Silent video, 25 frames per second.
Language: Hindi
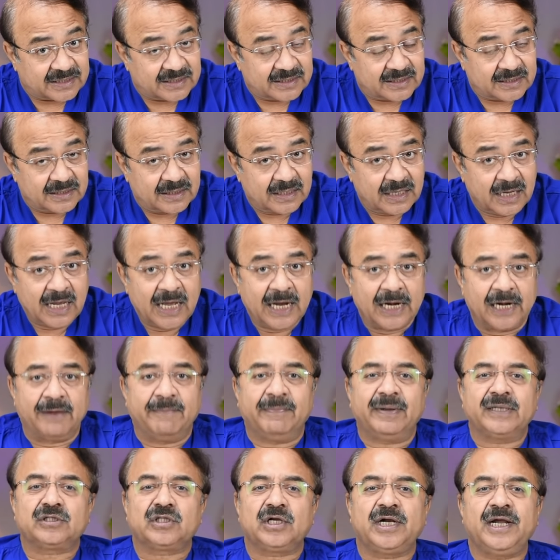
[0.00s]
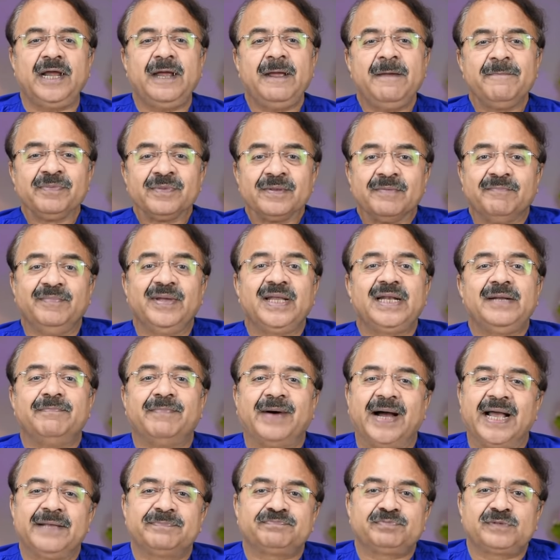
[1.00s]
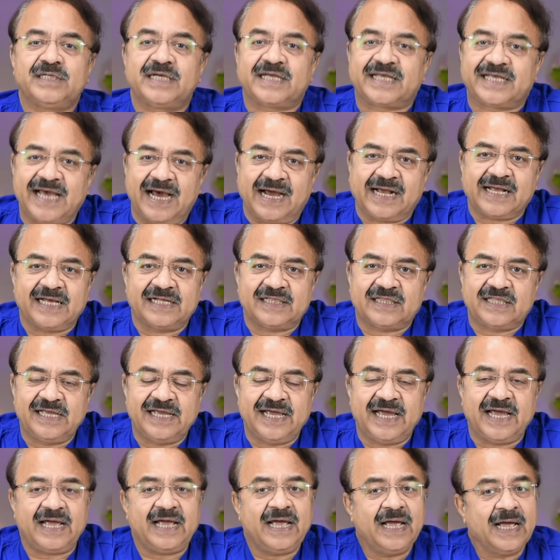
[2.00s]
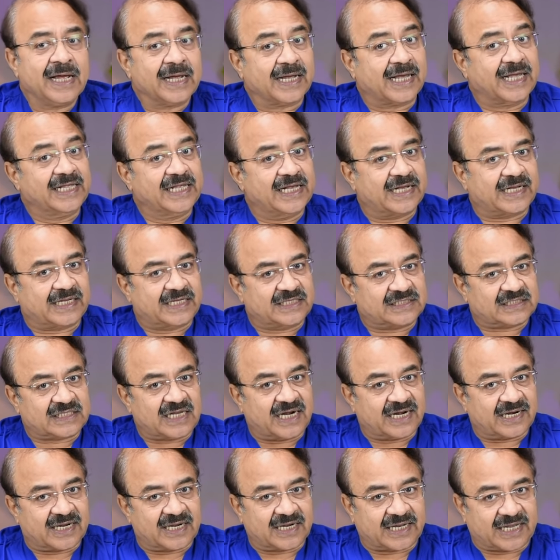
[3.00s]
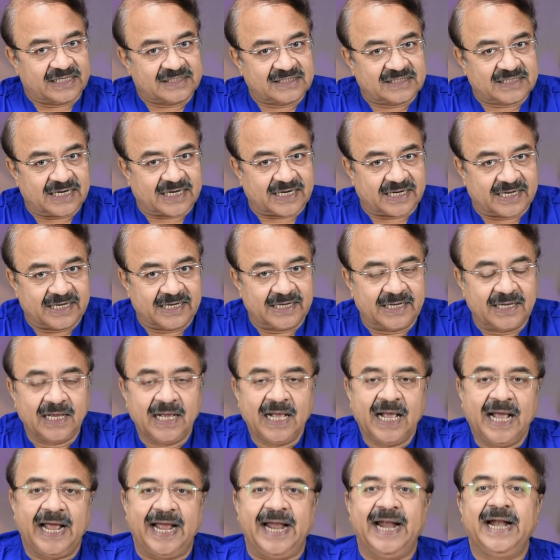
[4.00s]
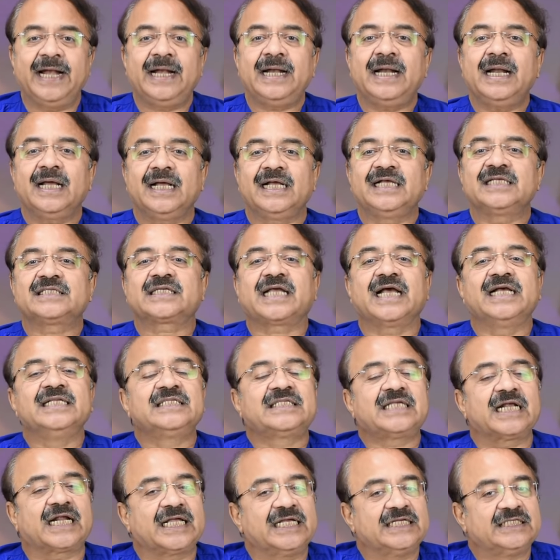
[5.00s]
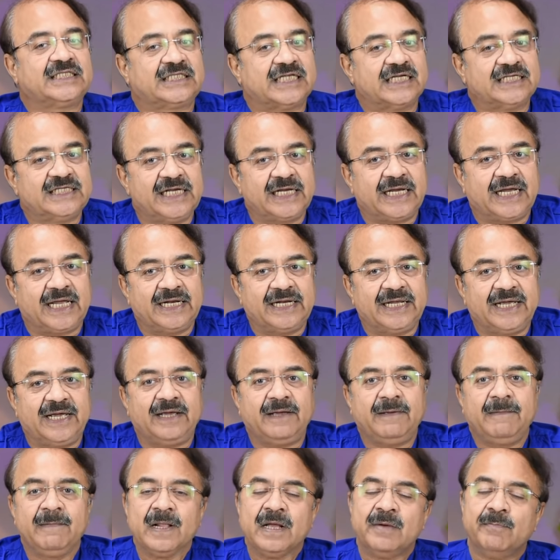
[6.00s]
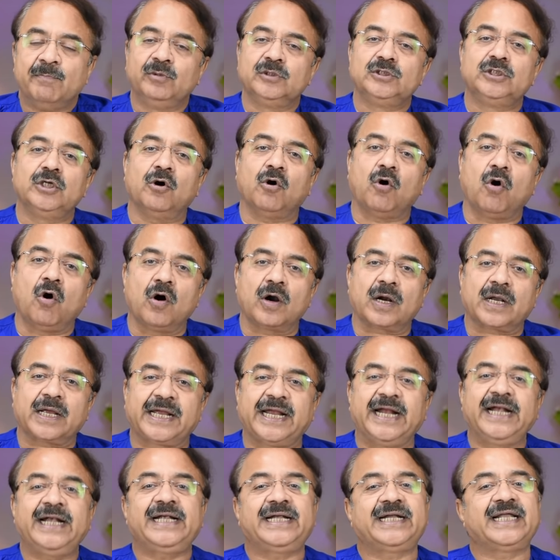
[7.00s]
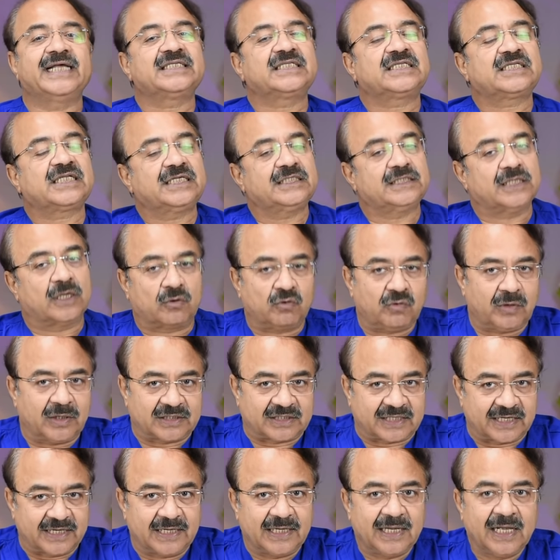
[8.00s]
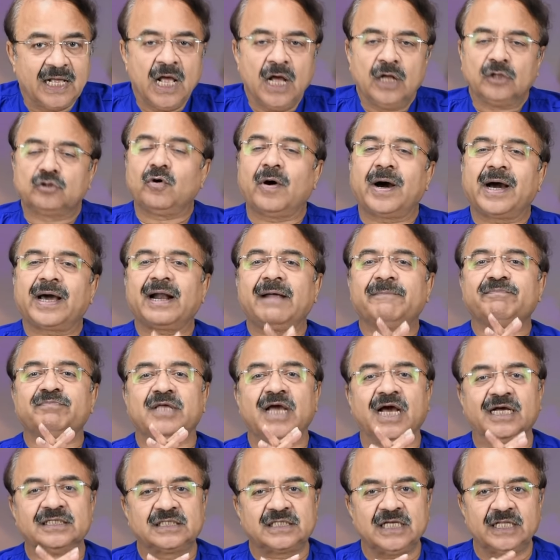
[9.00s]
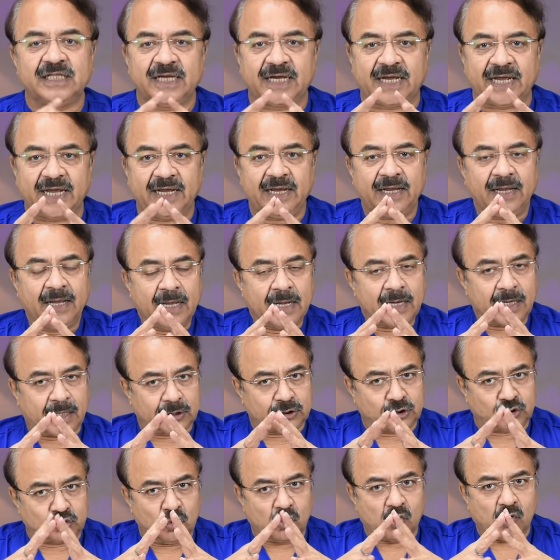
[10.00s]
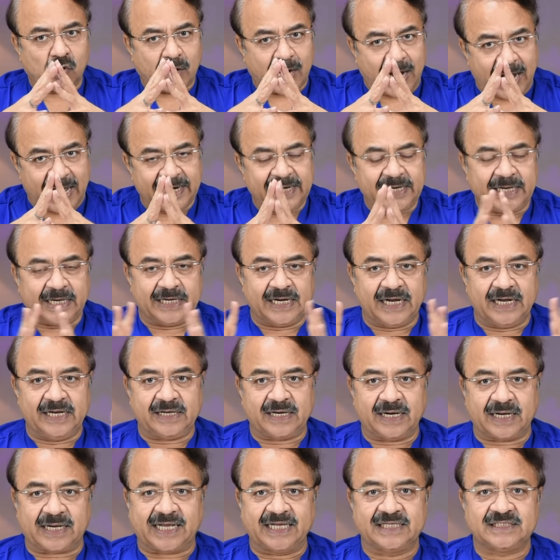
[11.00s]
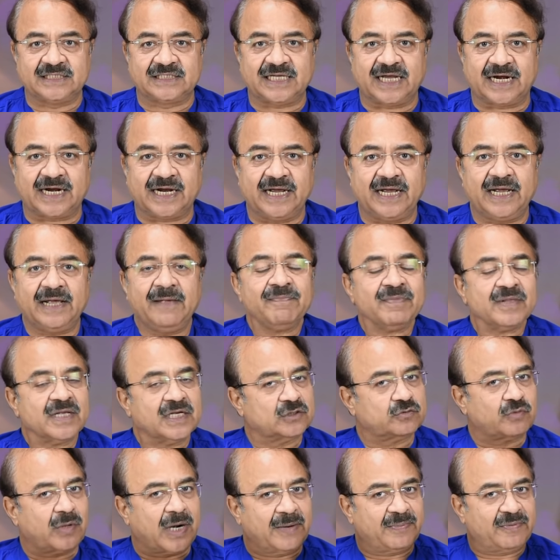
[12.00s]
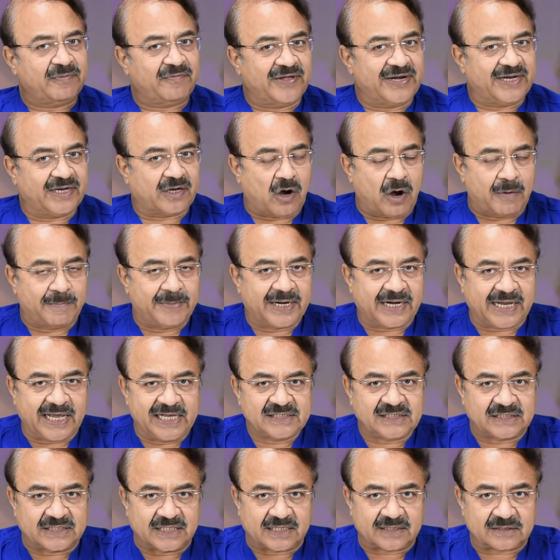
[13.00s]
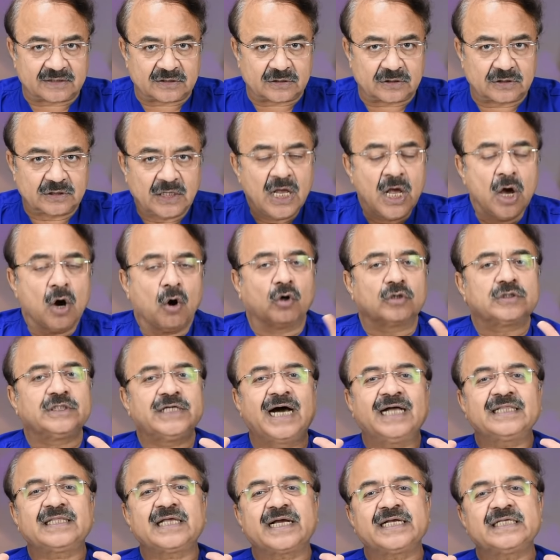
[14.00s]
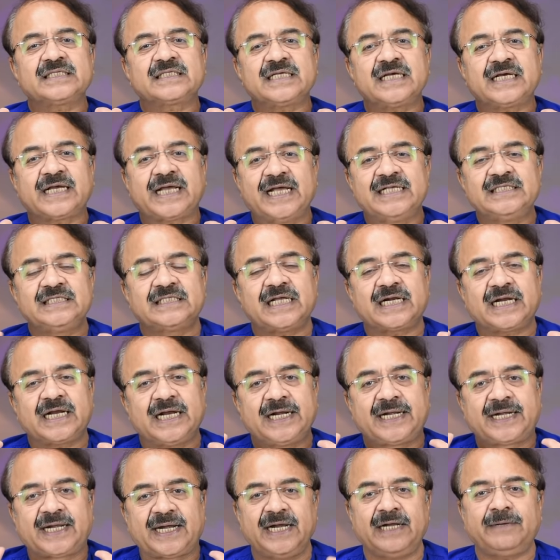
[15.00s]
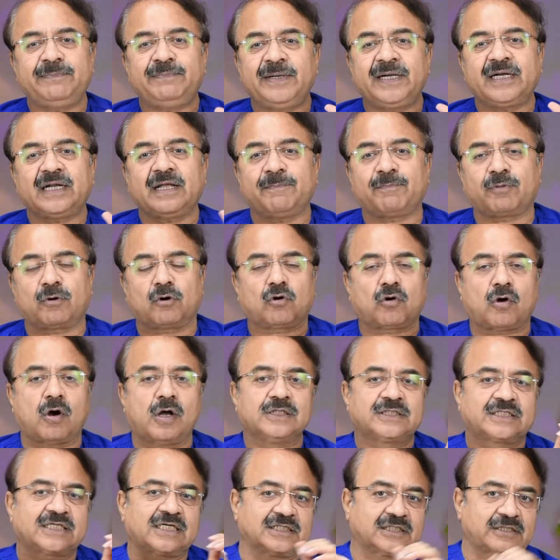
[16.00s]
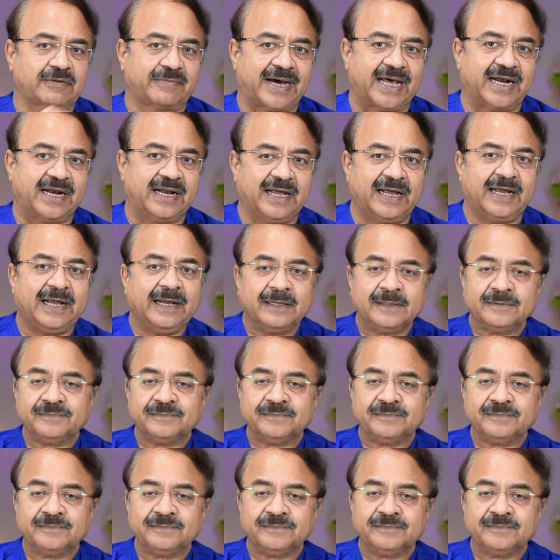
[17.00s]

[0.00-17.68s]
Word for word: है नंबर थ्री मेरी बायोप्सी क्या कहती है कि ये किस तरह का कैंसर है एंड इस कैंसर की स्टेजिंग के लिए मुझे और किन टेस्ट की जरूरत है तो अगर आप ध्यान से देखें कि जो खाने की नली का कैंसर है इज वन ऑफ ए वेरी कॉमन कैंसर और जहां तक इसके कैंसर के ट्रीटमेंट के प्रोटोकॉल्स का सवाल है